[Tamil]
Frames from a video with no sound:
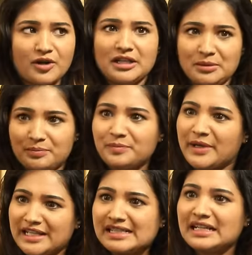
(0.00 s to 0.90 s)
உட்காந்து
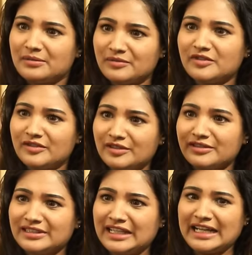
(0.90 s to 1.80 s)
பேசுகிறேன்
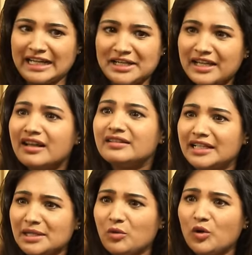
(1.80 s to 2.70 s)
எனக்கு
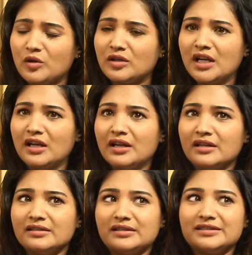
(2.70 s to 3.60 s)
என்னெல்லாம் தெரியுமோ
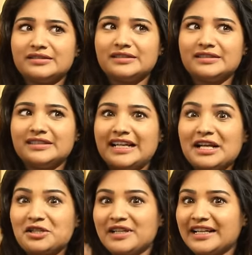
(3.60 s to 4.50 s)

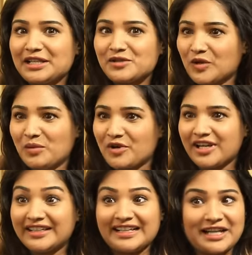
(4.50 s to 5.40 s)
எல்லாத்தையும் நான் இங்கே சொல்ல
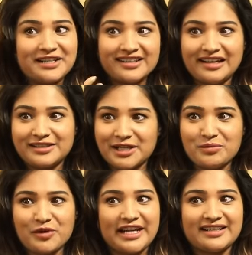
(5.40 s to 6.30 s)
முடியாது எனக்கு என்னெல்லாம்
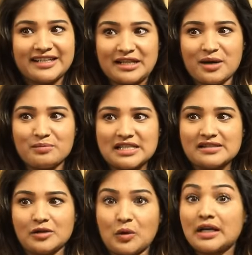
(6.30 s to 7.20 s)
தெரியுமோ என்கிட்ட என்னெல்லாம்
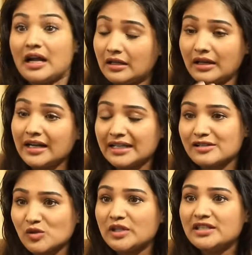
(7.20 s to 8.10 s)
பேசினாலும் ஆனால் அங்கே
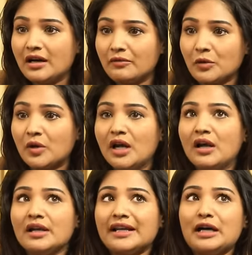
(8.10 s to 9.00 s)
நான் சொல்லி தான் ஆகணும்
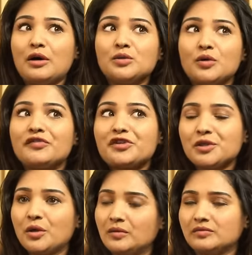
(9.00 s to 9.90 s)
ஏதாவது ஒரு
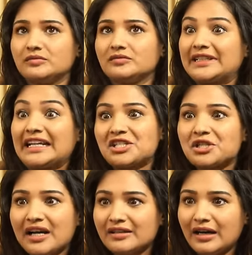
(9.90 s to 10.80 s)
விஷயம்
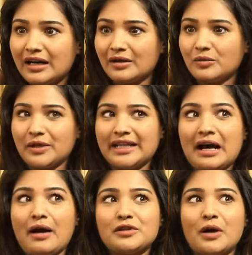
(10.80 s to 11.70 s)
கிடைச்சிடாதா
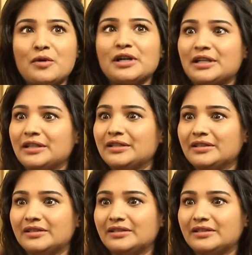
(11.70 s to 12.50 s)
ஏதாவது அவங்களுக்கு